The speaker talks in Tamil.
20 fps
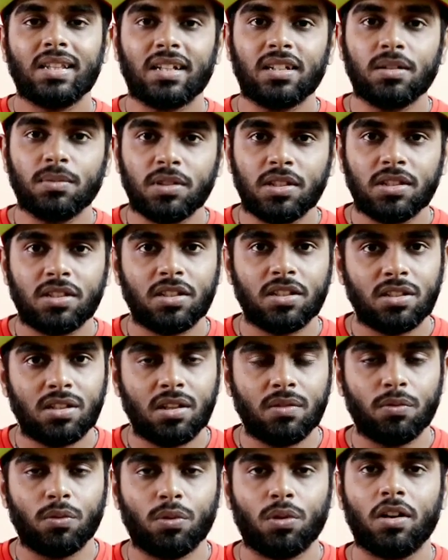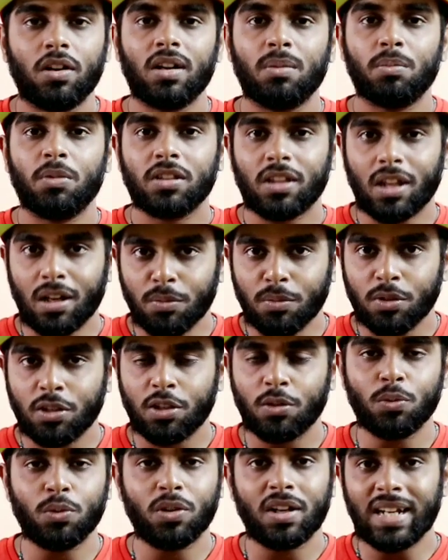தளபதி சிக்ஸ்டி ஃபோரில் நம்ம
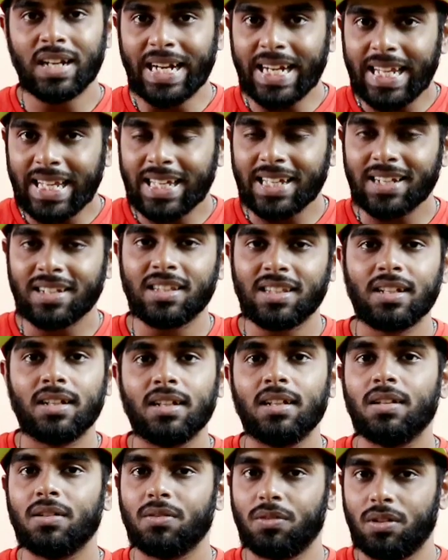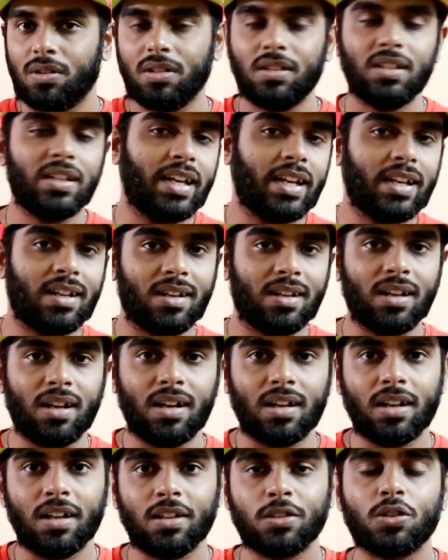தளபதி கூட நடிக்கிறதுக்கு ஒரு இது கேட்டிருக்காங்க
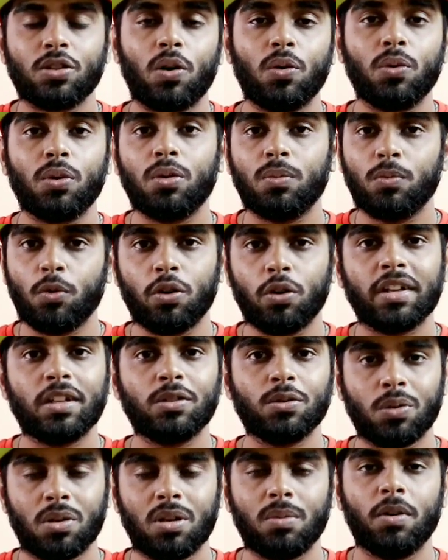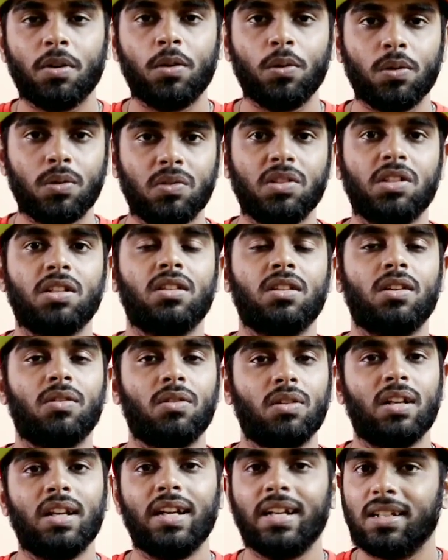இருக்காங்களாம் ஸோ அவங்களும் ஓகே சொன்ன மாதிரி ஒரு விஷயத்த
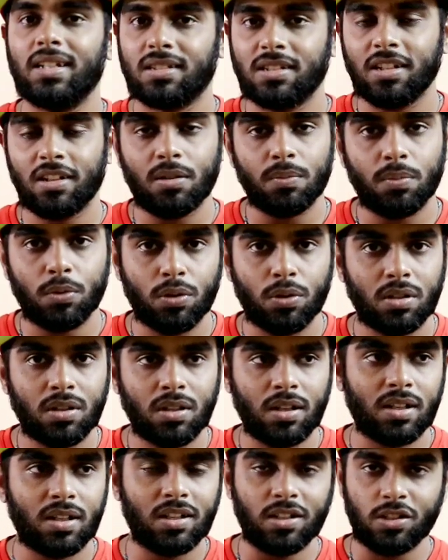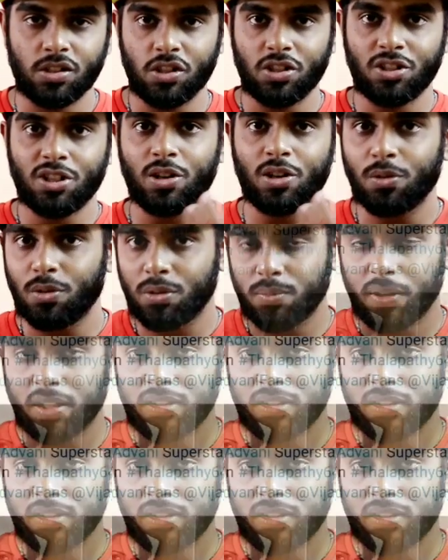அவங்க லேட்டஸ்ட்லியில் போட்டிருந்தாங்க நீங்கள் ஸ்க்ரீன்ஷாட் கூட